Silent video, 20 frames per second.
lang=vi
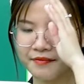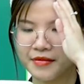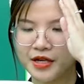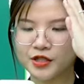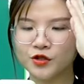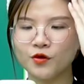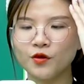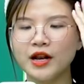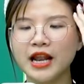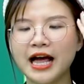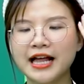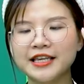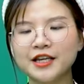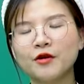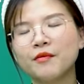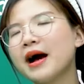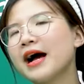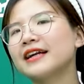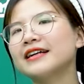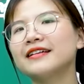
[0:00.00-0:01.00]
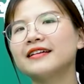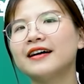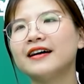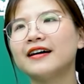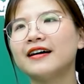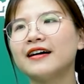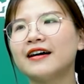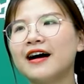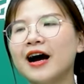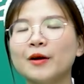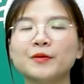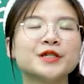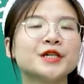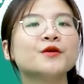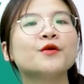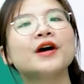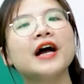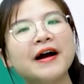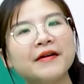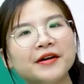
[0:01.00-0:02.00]
mặc dù là nhiều bạn uh, học trình
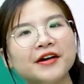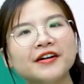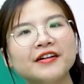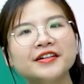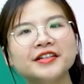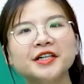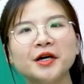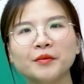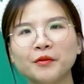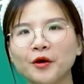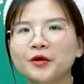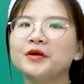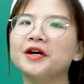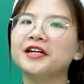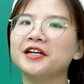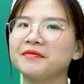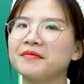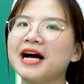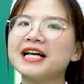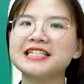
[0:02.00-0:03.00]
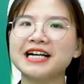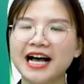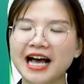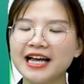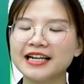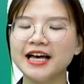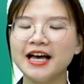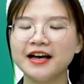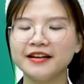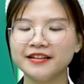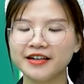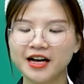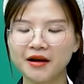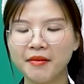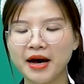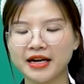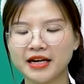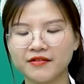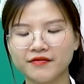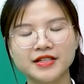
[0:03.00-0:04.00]
độ cao hơn N4 hoặc N3 chẳng hạn nhưng các
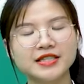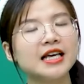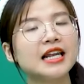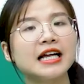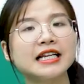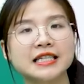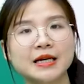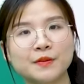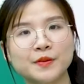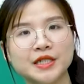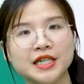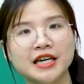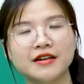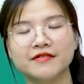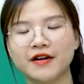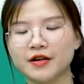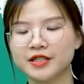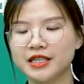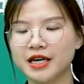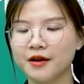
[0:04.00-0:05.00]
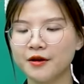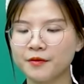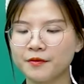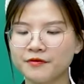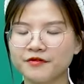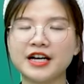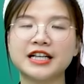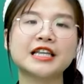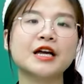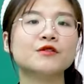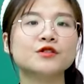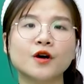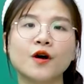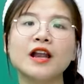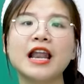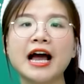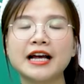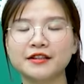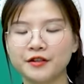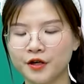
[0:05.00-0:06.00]
bạn ấy vẫn rất là chăm chỉ vào xem và theo dõi
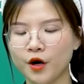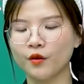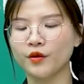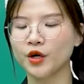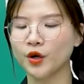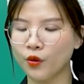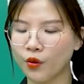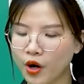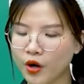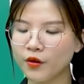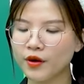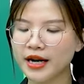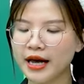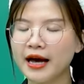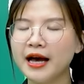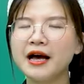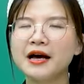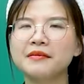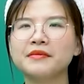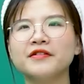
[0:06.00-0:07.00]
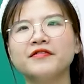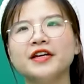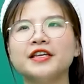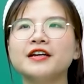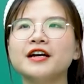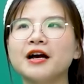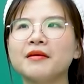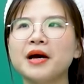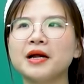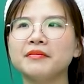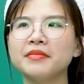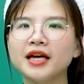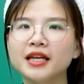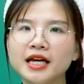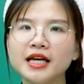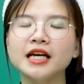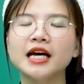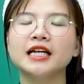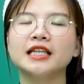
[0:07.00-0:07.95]
live từ đầu đến cuối luôn ạ bởi vì như các bạn biết đấy